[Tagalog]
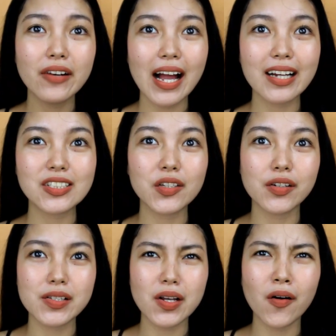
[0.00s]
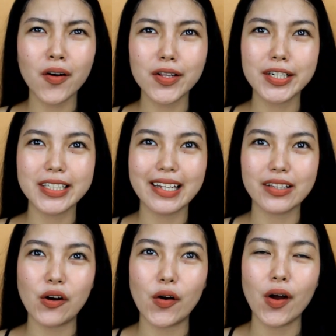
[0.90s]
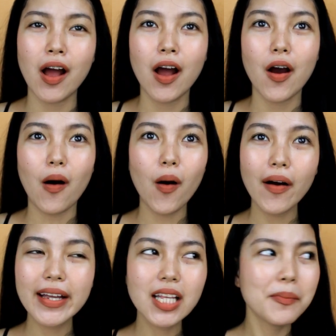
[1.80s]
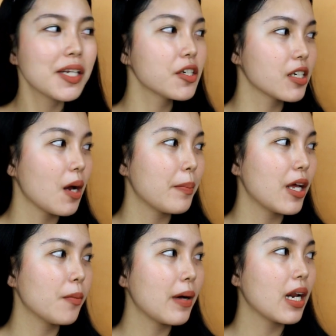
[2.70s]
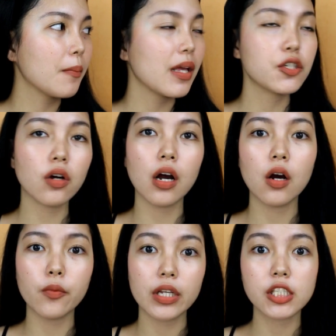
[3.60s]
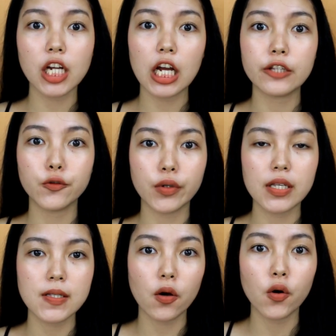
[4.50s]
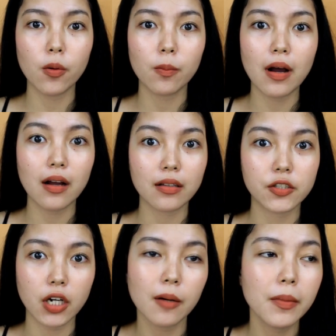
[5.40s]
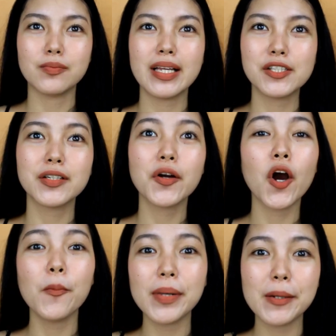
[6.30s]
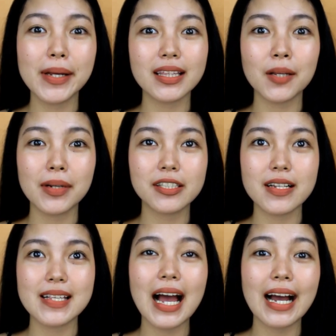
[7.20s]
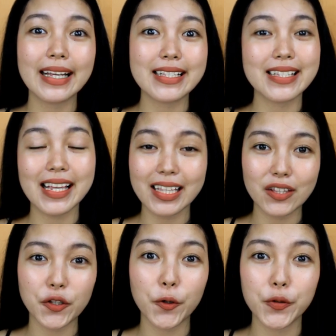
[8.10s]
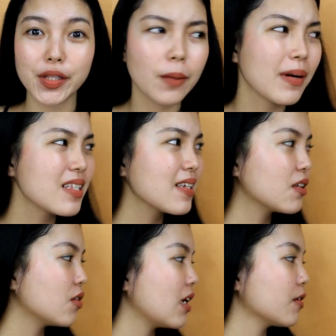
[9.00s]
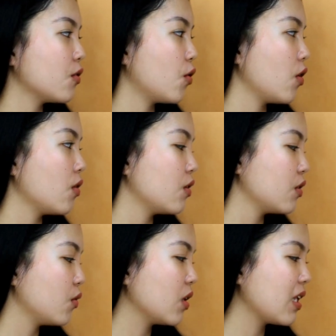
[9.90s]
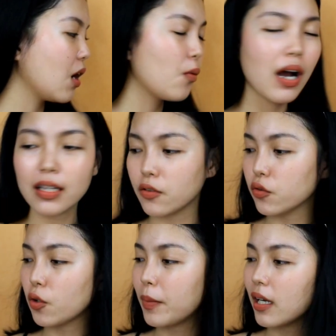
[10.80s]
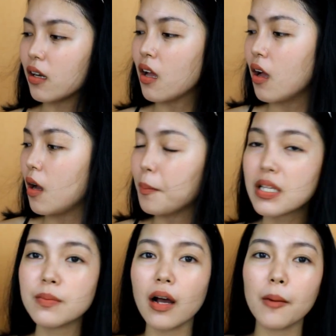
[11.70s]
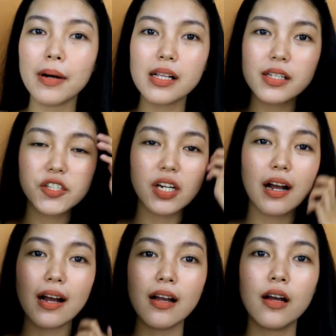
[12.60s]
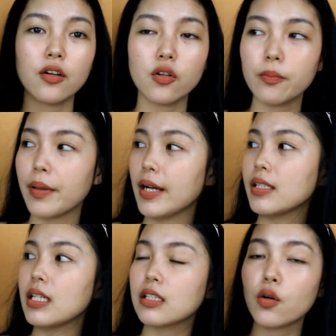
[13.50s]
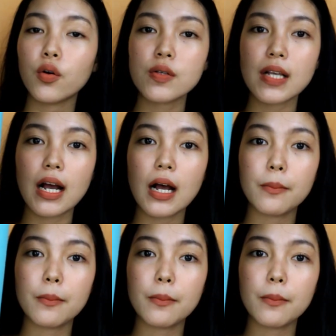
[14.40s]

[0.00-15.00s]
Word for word: reaction ko sa color na to. Okay naman siya, pero parang medyo kahawig siya nung isa kong backdrop. Medyo nagko-complement naman siya sa aking skin tone. Napansin ko lang, no, Nung hinahawakan ko to, parang mas makapal siya compared dito sa